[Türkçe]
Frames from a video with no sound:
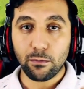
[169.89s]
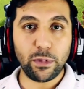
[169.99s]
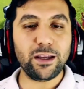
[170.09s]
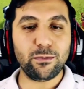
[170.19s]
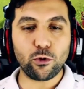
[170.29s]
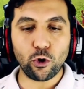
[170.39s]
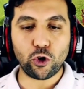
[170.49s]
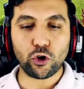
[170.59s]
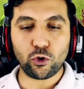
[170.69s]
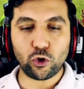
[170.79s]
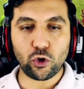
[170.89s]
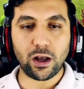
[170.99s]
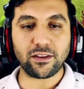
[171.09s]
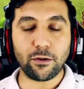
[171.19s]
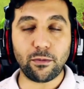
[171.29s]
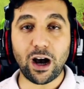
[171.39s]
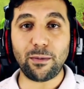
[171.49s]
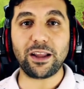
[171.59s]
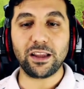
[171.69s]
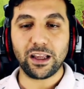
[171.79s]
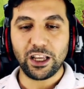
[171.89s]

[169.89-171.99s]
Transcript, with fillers: Benim görüşüm şu an tamamen